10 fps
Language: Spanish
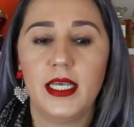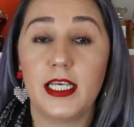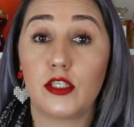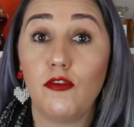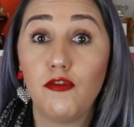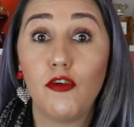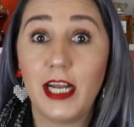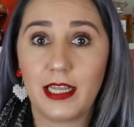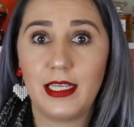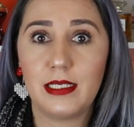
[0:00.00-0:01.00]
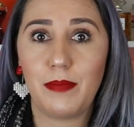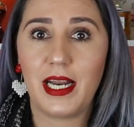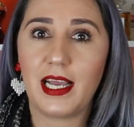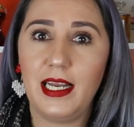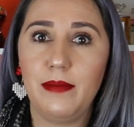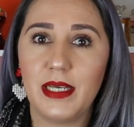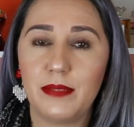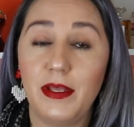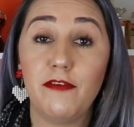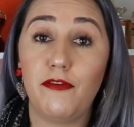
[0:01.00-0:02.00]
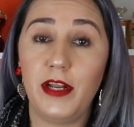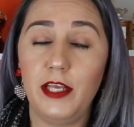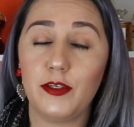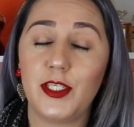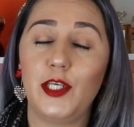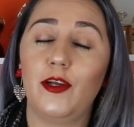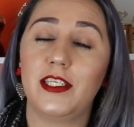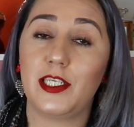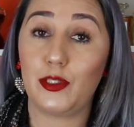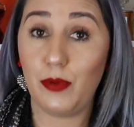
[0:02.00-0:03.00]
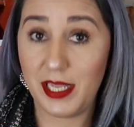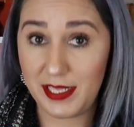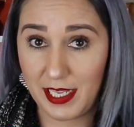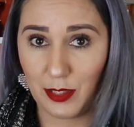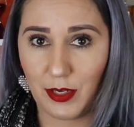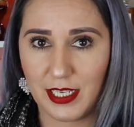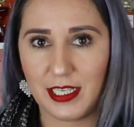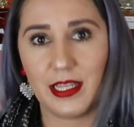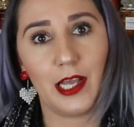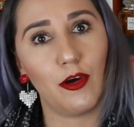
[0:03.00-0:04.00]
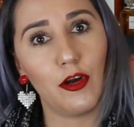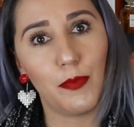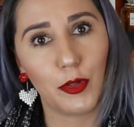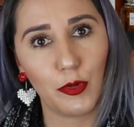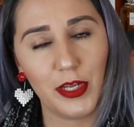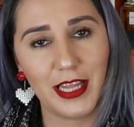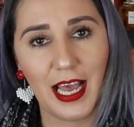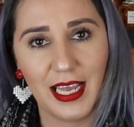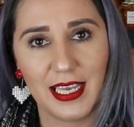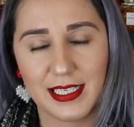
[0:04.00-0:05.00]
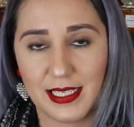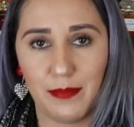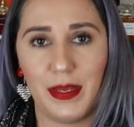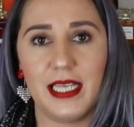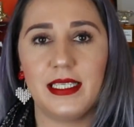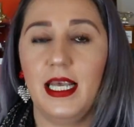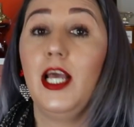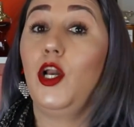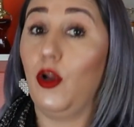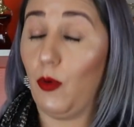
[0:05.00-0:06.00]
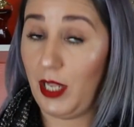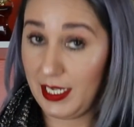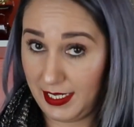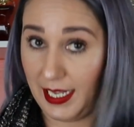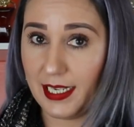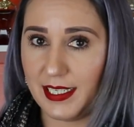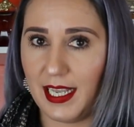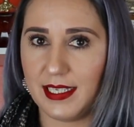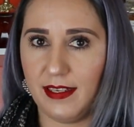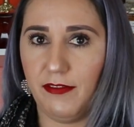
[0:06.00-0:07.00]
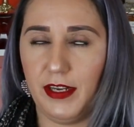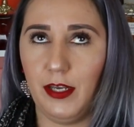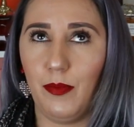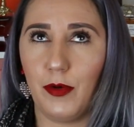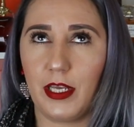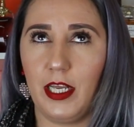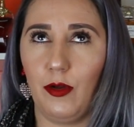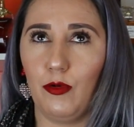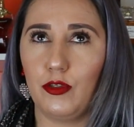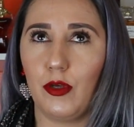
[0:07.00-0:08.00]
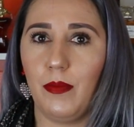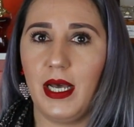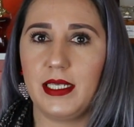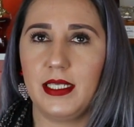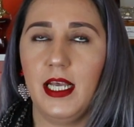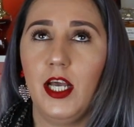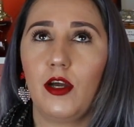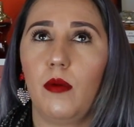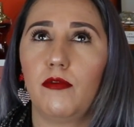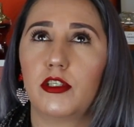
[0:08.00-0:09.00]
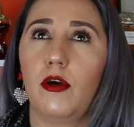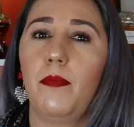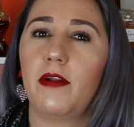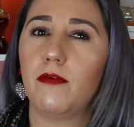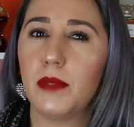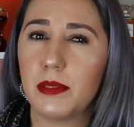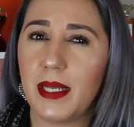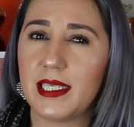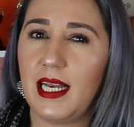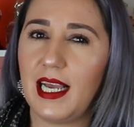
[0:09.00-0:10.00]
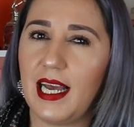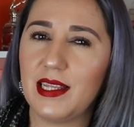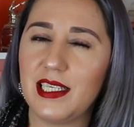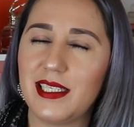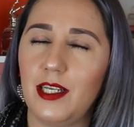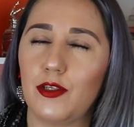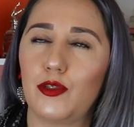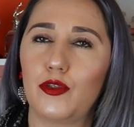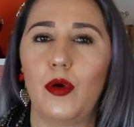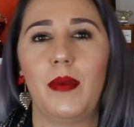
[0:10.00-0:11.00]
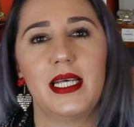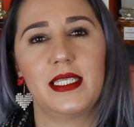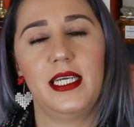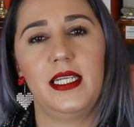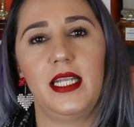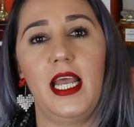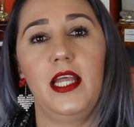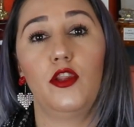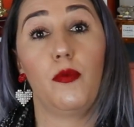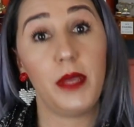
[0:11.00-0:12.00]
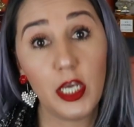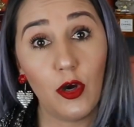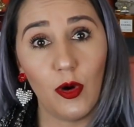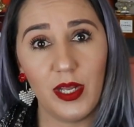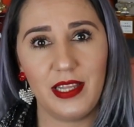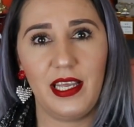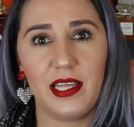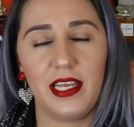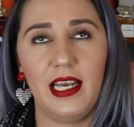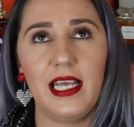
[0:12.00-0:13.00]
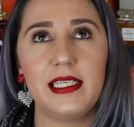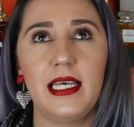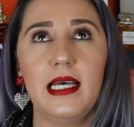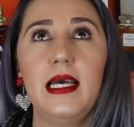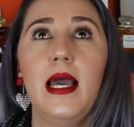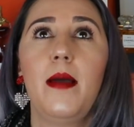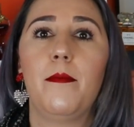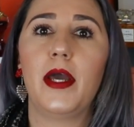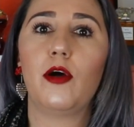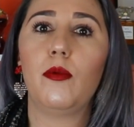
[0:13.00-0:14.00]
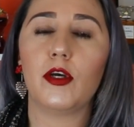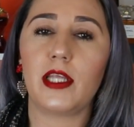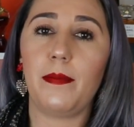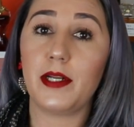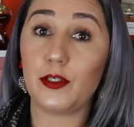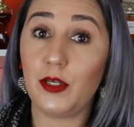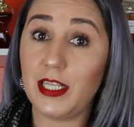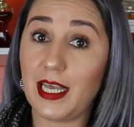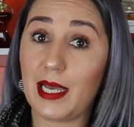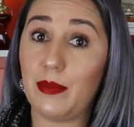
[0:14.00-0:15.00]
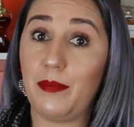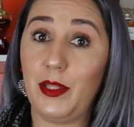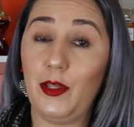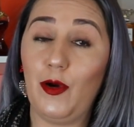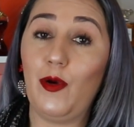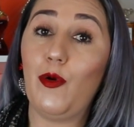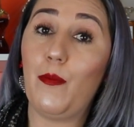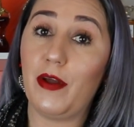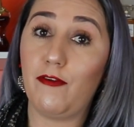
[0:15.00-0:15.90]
que son fuertes para climas bien fríos y yo les estuve diciendo que si tengo la oportunidad este mes lo voy a hacer si hace frío porque lo uso más, como son perfumes más elegantes, los uso más en, domingo, en día de iglesia, pero hubo otra personita que me pidió un